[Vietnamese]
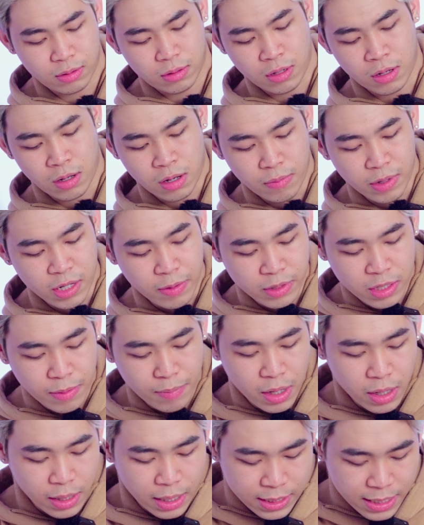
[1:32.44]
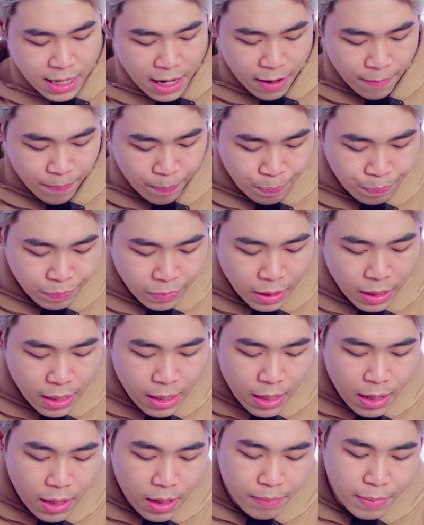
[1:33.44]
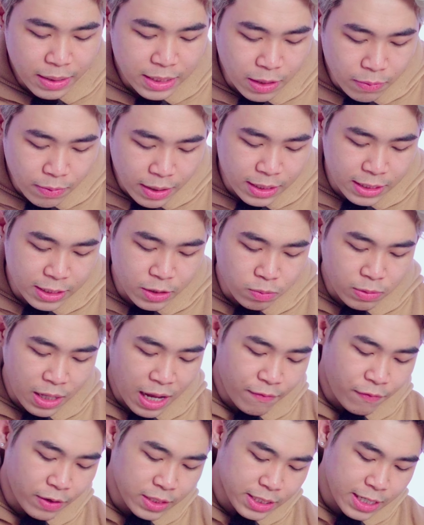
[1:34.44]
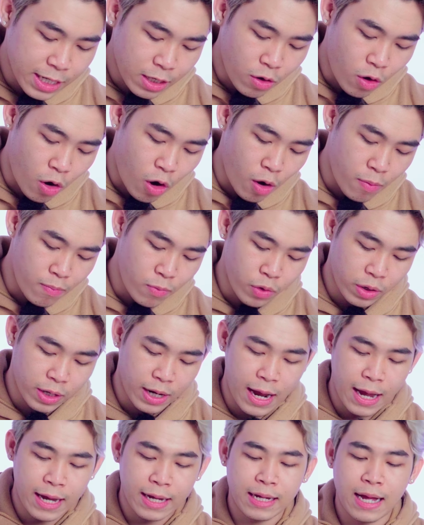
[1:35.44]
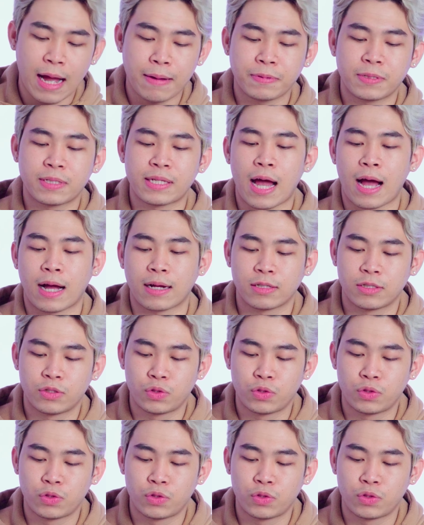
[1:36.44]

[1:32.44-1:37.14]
Đó, bây giờ mình sẽ mở cái này ra. Bên trong này thì chúng ta vẫn sẽ có một cái cáp sạc